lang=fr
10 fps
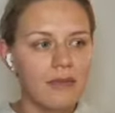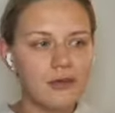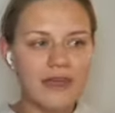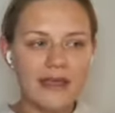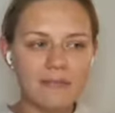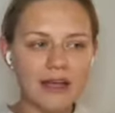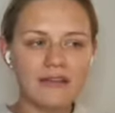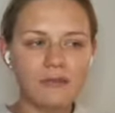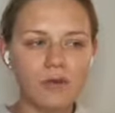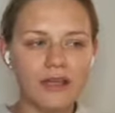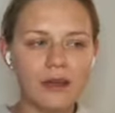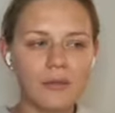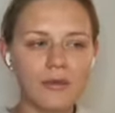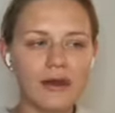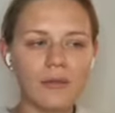mais qu'il y a une partie de moi
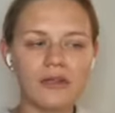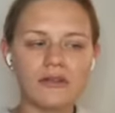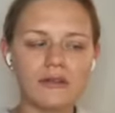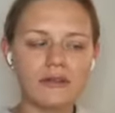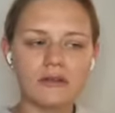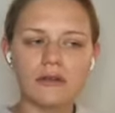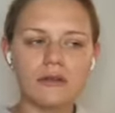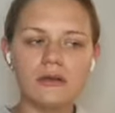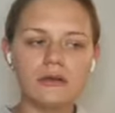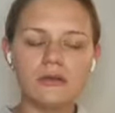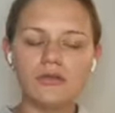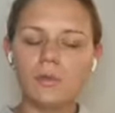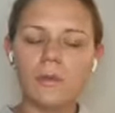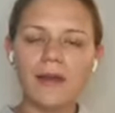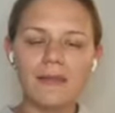qui est un peu là en mode euh, non,
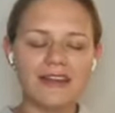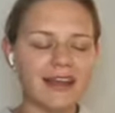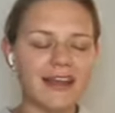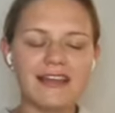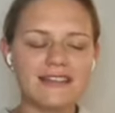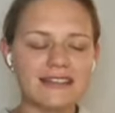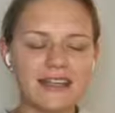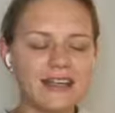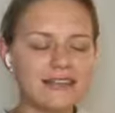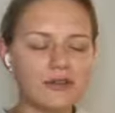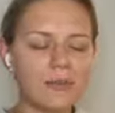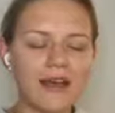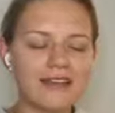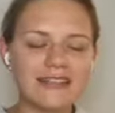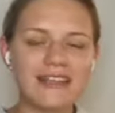non, tu peux pas les matérialiser, ça
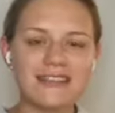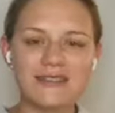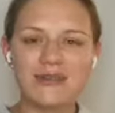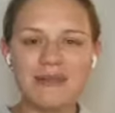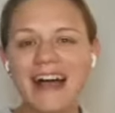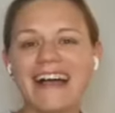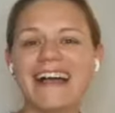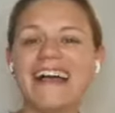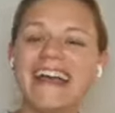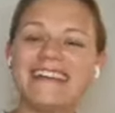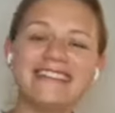n'existe pas, ça n'existe pas.